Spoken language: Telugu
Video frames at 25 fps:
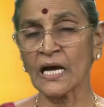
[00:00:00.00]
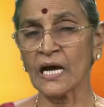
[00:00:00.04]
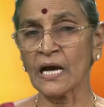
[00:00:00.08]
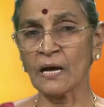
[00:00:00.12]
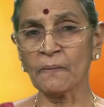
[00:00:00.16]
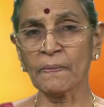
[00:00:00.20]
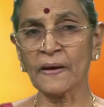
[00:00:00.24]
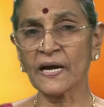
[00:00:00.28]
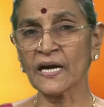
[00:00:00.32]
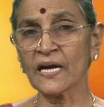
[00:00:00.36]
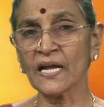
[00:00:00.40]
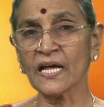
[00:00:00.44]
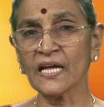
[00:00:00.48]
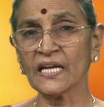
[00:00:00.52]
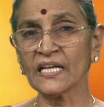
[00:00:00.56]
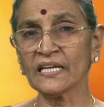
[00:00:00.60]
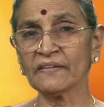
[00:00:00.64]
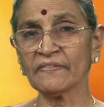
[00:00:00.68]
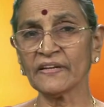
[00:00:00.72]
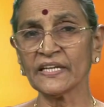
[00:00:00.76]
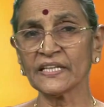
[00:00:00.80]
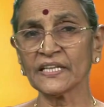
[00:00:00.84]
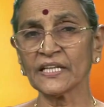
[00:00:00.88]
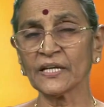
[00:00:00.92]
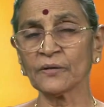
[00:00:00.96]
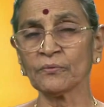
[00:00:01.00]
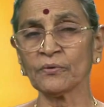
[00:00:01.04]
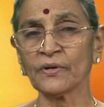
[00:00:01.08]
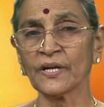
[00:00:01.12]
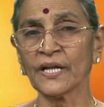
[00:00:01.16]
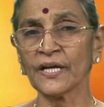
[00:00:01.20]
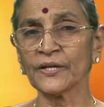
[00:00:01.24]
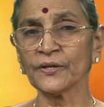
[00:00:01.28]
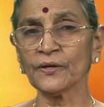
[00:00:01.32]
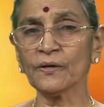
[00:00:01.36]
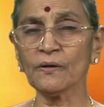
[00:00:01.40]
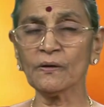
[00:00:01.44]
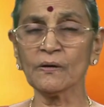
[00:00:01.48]
ఆభరణాలు ఏవైతే
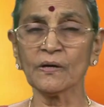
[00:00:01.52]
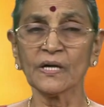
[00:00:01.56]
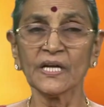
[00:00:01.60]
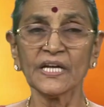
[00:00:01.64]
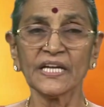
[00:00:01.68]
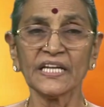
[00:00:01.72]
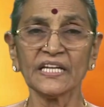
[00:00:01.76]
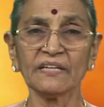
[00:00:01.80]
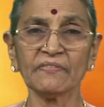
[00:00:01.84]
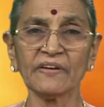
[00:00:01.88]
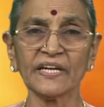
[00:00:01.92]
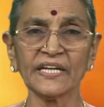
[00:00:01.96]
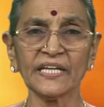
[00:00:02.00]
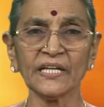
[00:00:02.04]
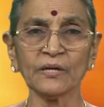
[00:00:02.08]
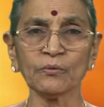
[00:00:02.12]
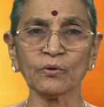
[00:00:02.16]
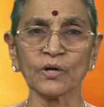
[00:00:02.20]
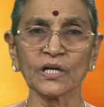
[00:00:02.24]
ఉన్నాయో ఇవన్నీ